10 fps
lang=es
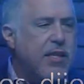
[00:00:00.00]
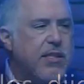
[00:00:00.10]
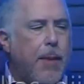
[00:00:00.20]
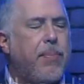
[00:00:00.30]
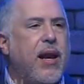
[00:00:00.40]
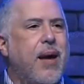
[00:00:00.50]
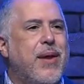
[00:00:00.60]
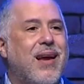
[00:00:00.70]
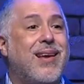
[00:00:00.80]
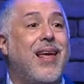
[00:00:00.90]
es la
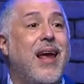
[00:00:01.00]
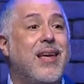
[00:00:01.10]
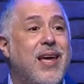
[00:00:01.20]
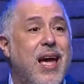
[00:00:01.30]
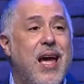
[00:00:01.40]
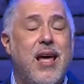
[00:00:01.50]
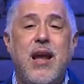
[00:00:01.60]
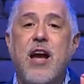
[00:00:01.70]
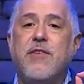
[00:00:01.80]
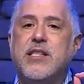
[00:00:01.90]
palabra creer,
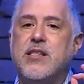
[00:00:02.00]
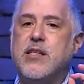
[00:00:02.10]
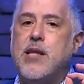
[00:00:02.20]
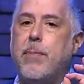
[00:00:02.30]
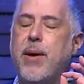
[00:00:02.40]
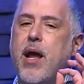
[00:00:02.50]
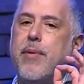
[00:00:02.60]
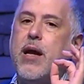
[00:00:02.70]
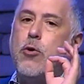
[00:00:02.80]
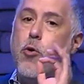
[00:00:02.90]
a veces es la
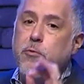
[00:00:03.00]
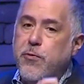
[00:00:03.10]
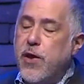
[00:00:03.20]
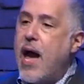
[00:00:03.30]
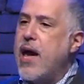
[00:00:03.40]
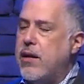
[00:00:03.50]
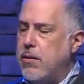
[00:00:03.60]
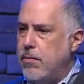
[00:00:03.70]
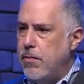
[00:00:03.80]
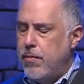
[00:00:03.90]
palabra confiar.
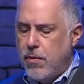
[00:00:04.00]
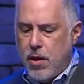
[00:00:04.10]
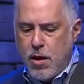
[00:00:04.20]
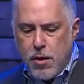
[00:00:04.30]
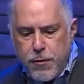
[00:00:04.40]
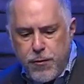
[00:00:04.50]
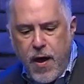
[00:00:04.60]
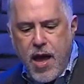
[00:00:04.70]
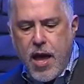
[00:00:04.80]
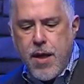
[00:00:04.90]

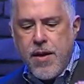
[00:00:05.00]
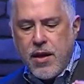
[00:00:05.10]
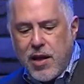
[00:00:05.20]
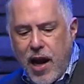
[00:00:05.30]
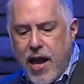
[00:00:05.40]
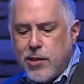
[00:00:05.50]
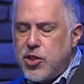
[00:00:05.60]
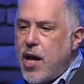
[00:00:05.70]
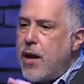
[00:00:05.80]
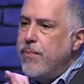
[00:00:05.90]
Fe,
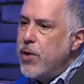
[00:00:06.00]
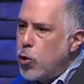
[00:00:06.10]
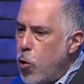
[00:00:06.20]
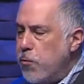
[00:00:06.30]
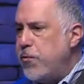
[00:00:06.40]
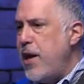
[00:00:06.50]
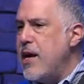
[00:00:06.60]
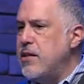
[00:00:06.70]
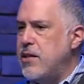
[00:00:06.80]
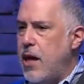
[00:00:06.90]
creencia,
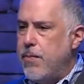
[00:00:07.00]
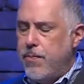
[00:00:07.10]
confianza.